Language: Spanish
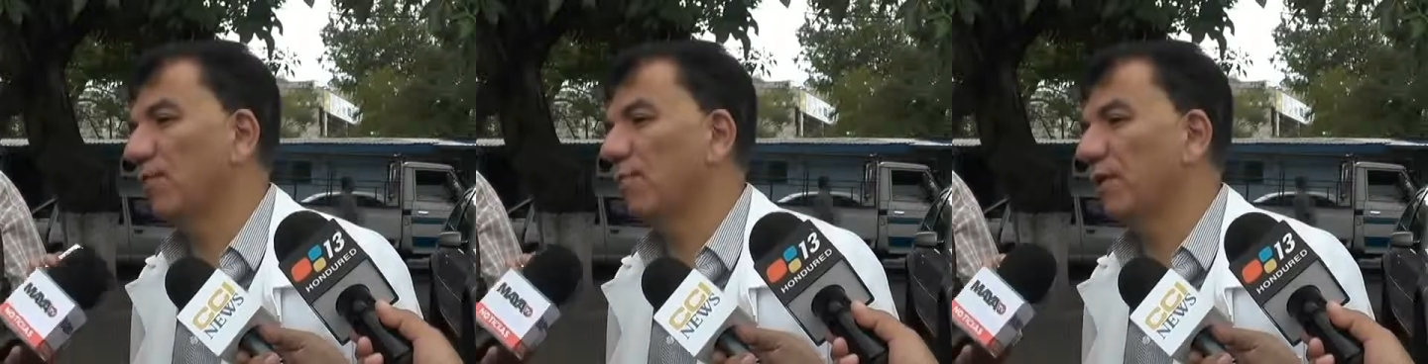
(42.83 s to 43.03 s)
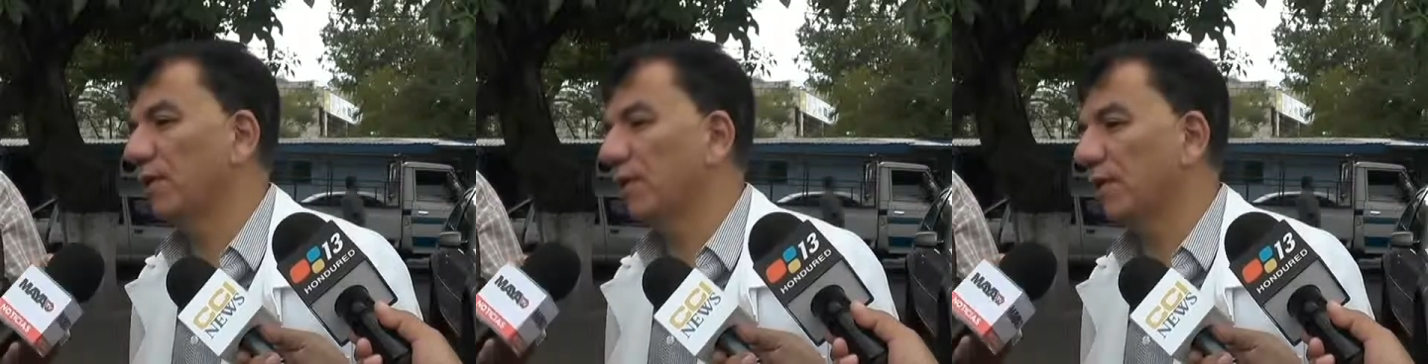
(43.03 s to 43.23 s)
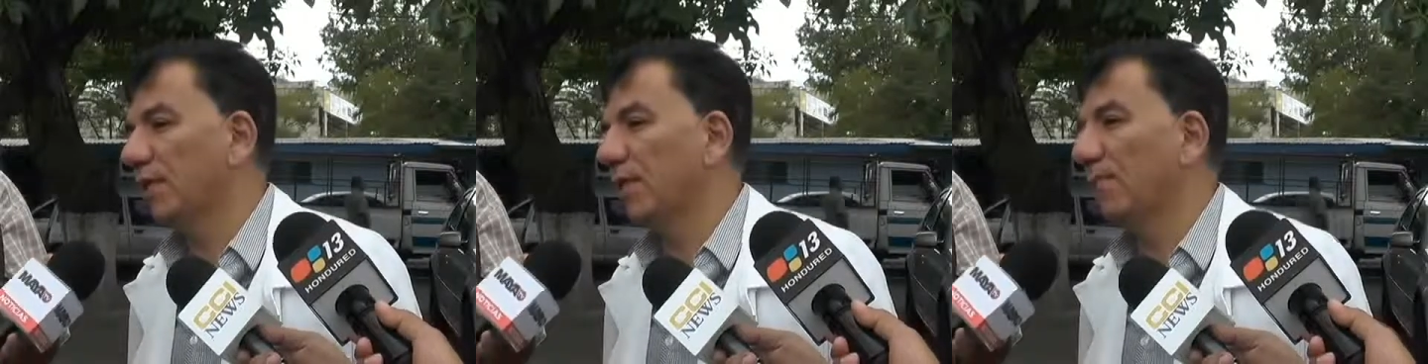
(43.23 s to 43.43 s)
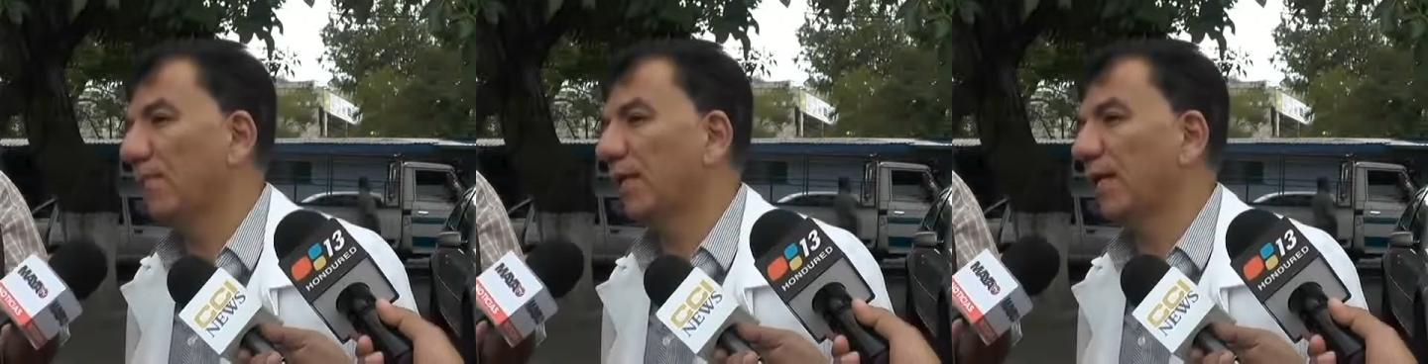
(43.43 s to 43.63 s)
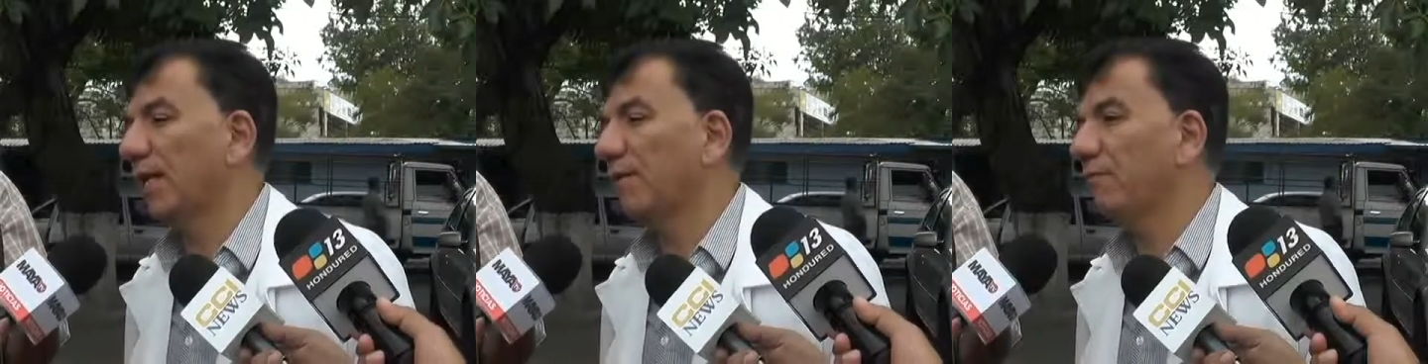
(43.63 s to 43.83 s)
las medidas
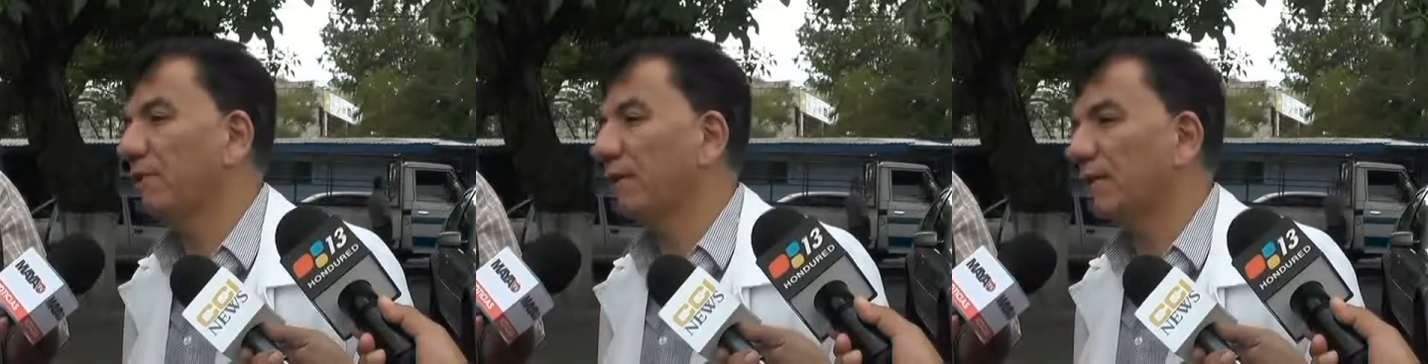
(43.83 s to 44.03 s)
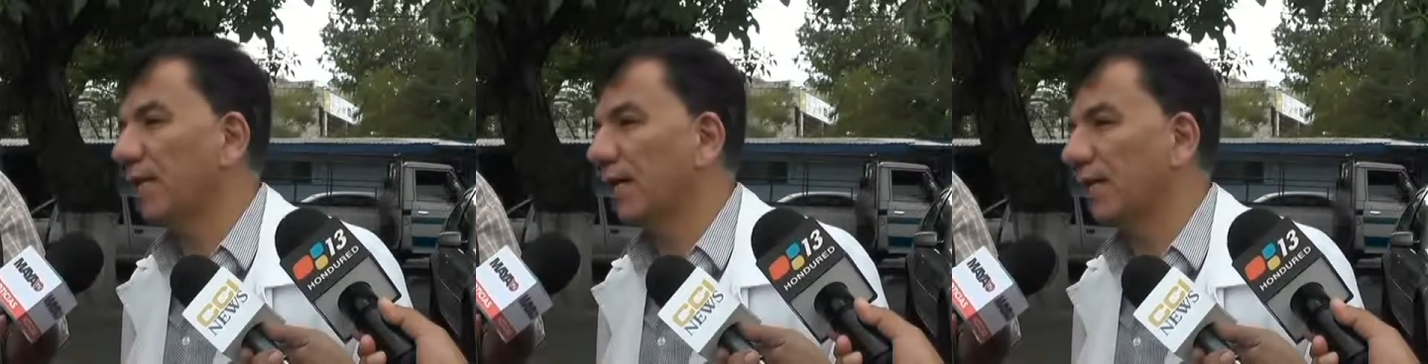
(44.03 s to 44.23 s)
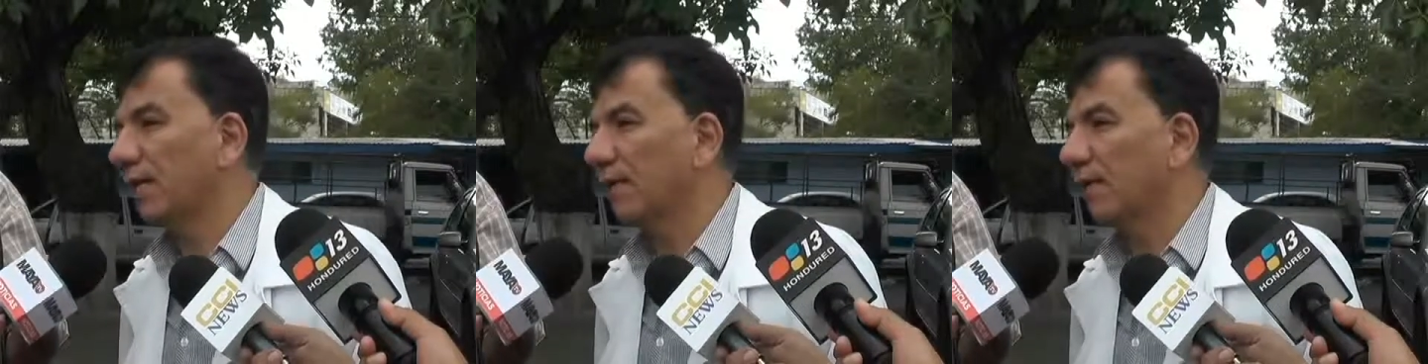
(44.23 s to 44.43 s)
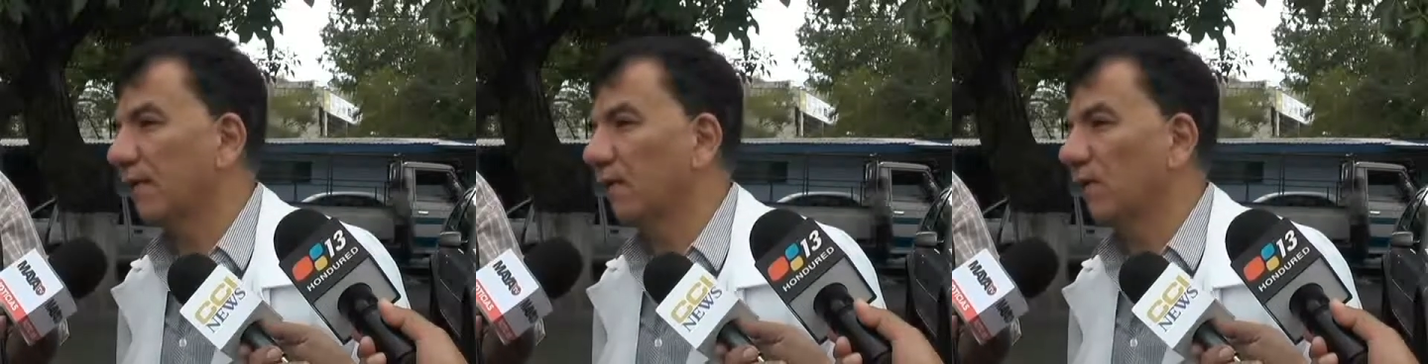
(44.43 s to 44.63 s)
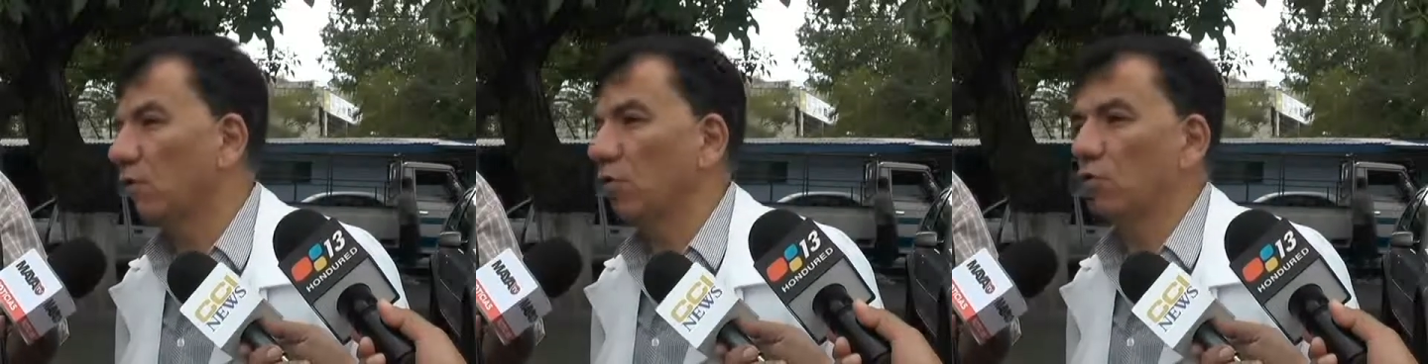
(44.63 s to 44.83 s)
para evitar
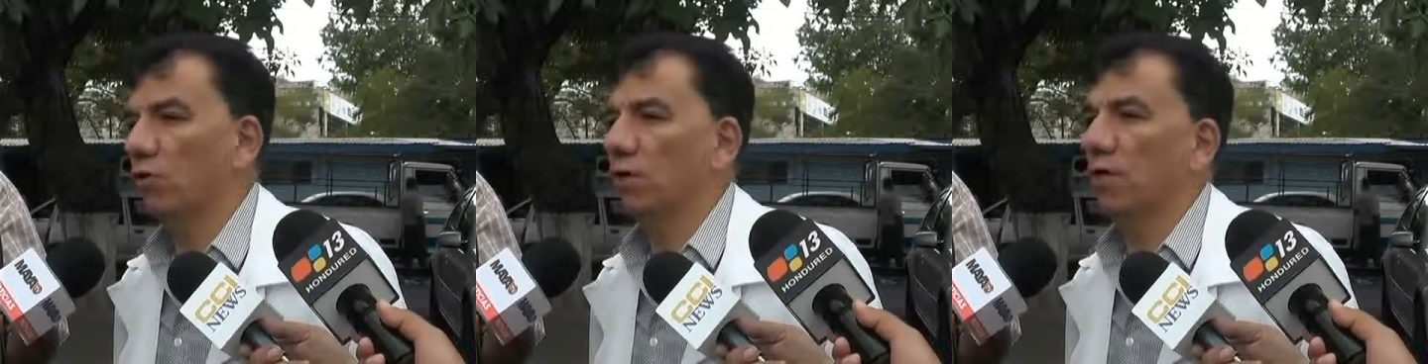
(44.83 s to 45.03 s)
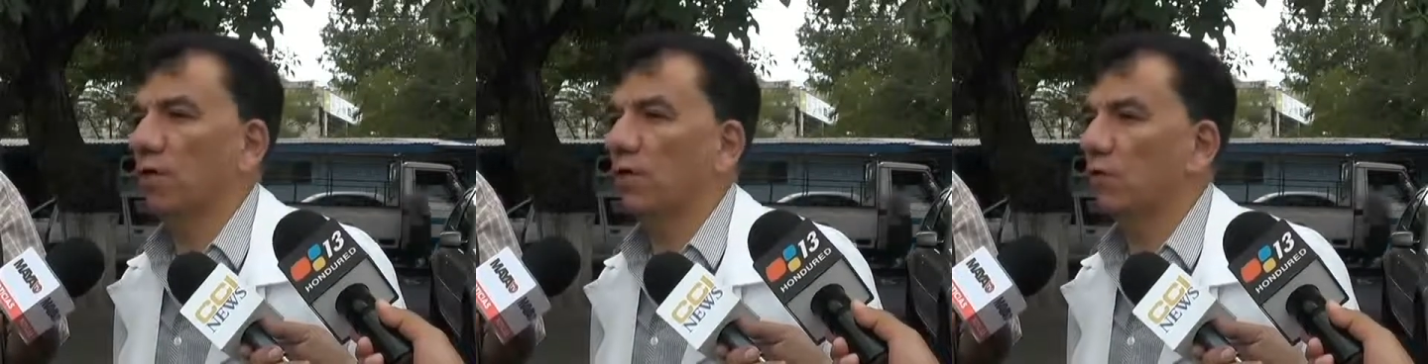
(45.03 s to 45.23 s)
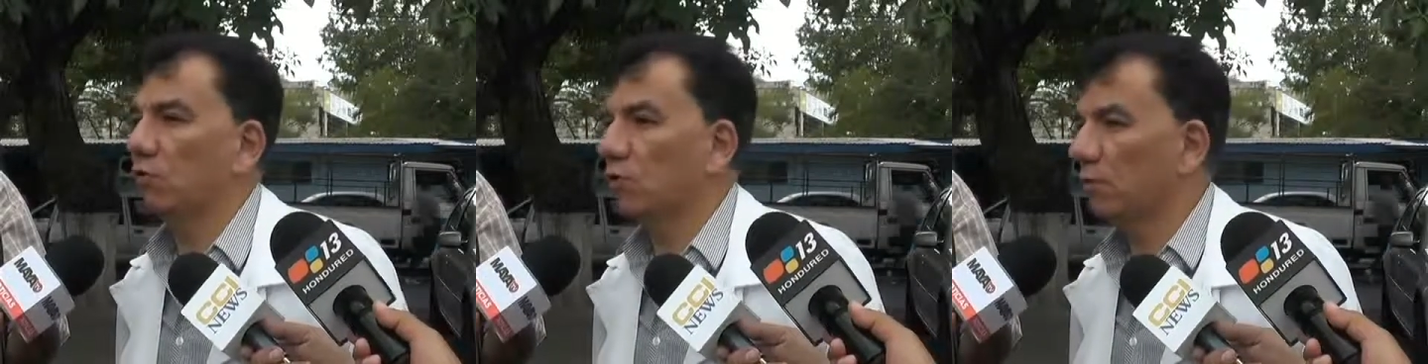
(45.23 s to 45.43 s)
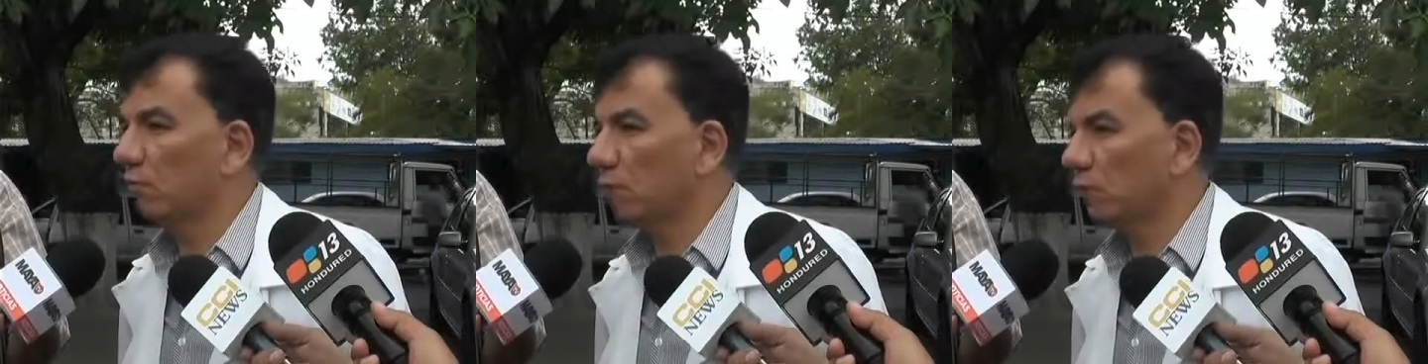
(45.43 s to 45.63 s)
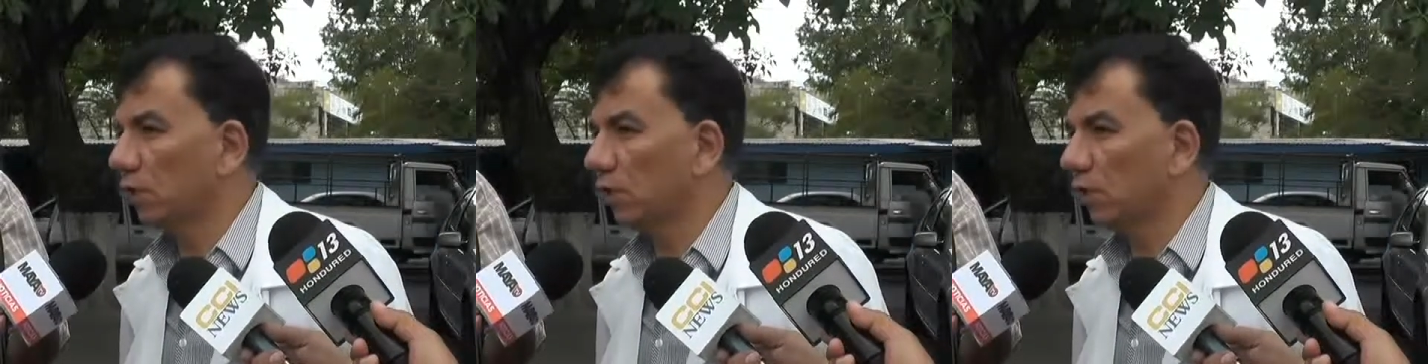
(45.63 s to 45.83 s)
los criaderos de
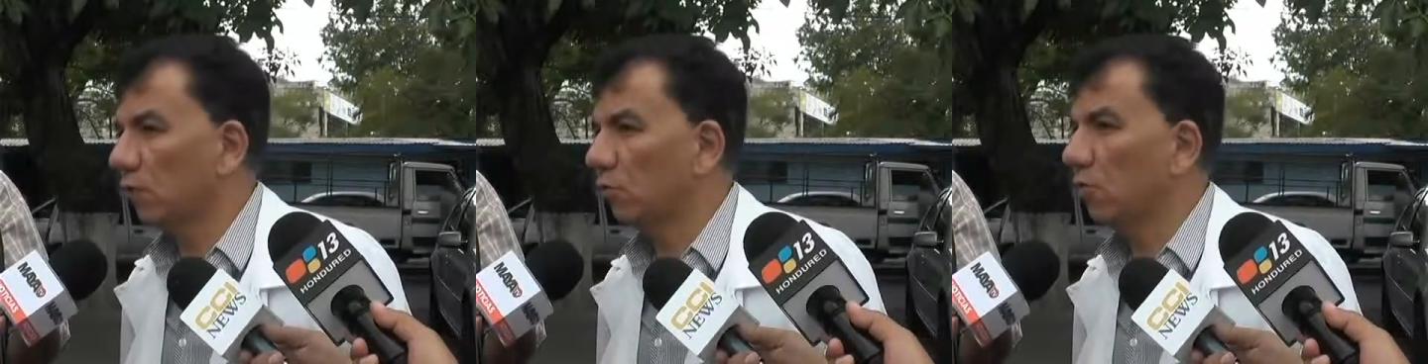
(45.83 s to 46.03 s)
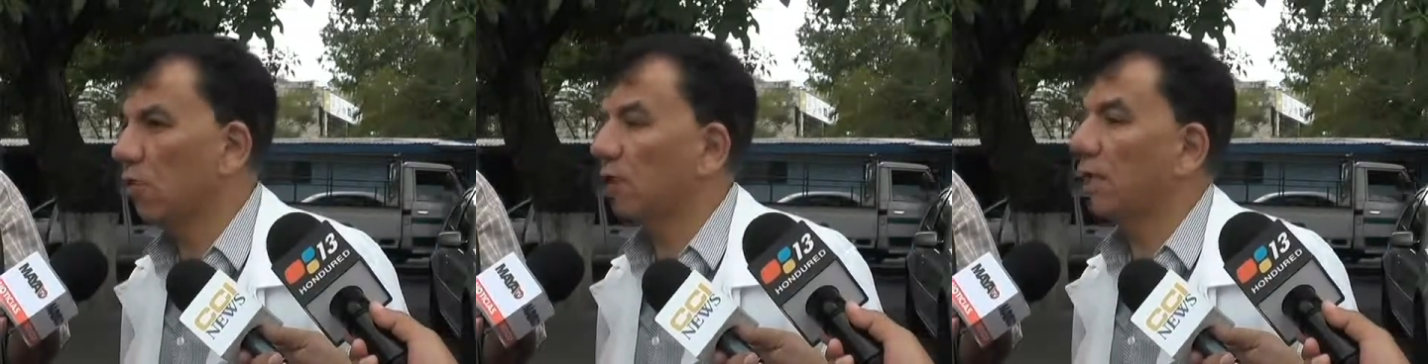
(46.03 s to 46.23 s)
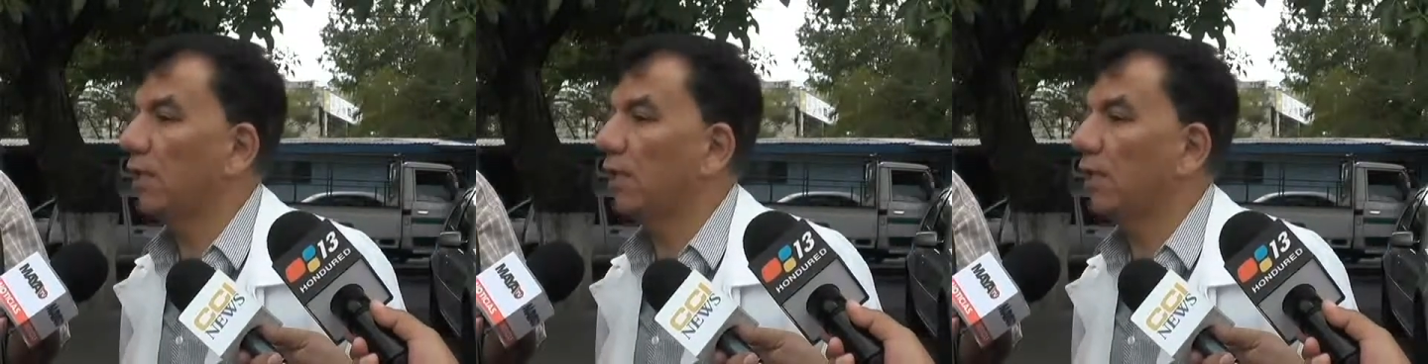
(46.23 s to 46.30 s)
mosquito,